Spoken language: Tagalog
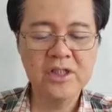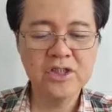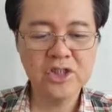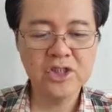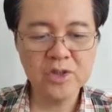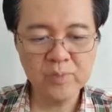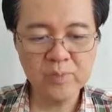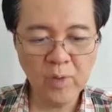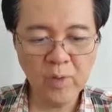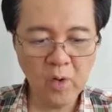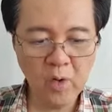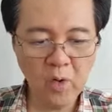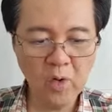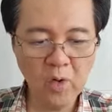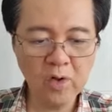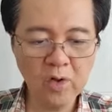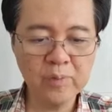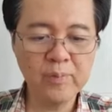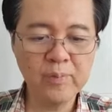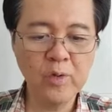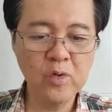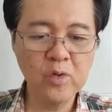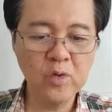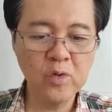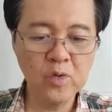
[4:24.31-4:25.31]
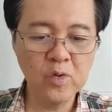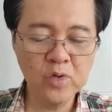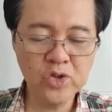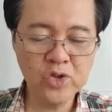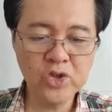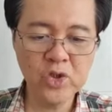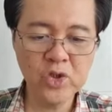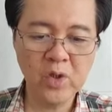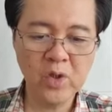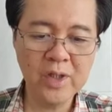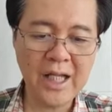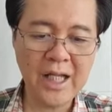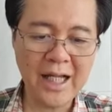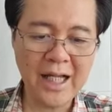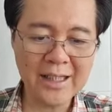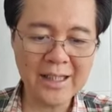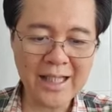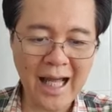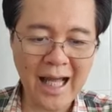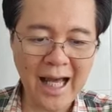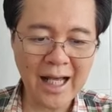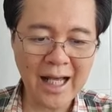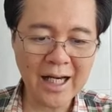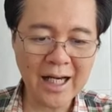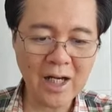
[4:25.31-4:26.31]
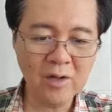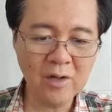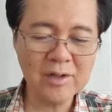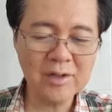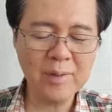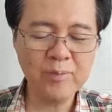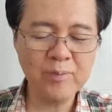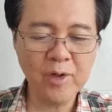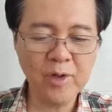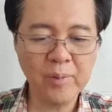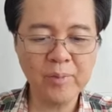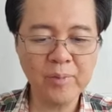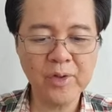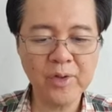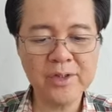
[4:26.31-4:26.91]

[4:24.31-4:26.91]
smoke, pollution at araw na po